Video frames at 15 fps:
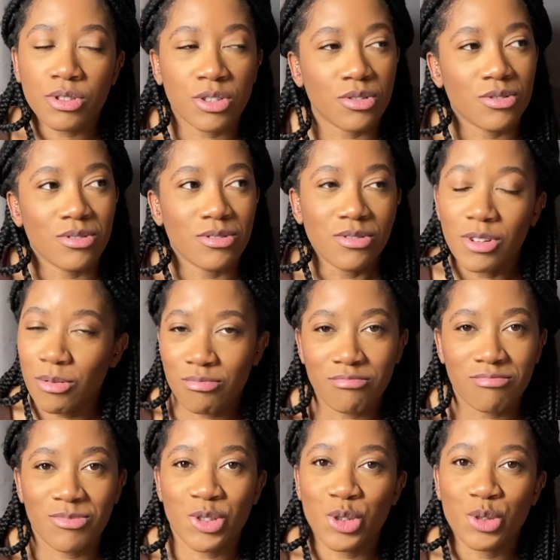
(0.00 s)
Je suis. Non,
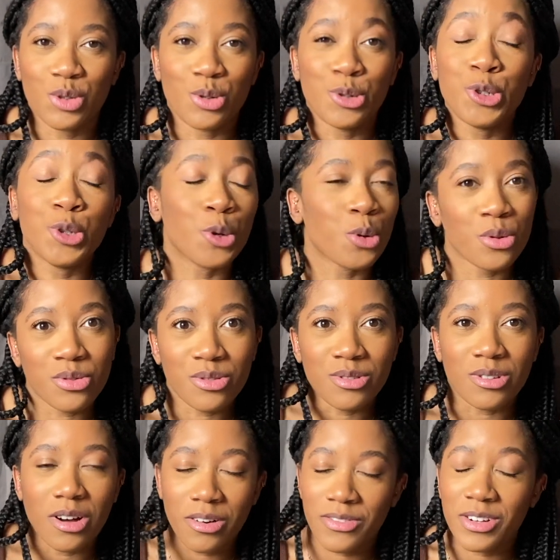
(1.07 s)
je, je
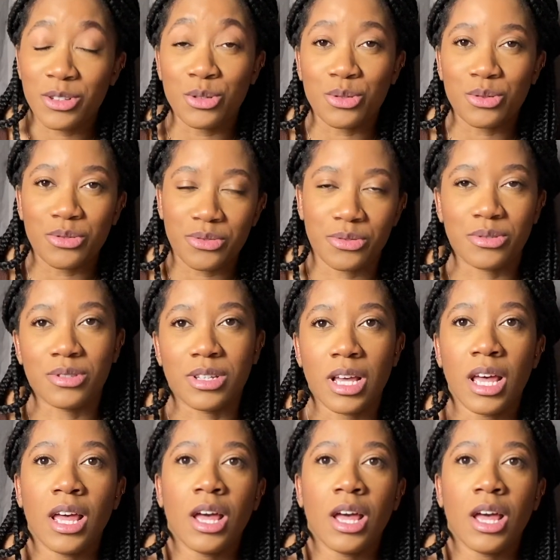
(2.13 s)
refuse. En fait, je refuse.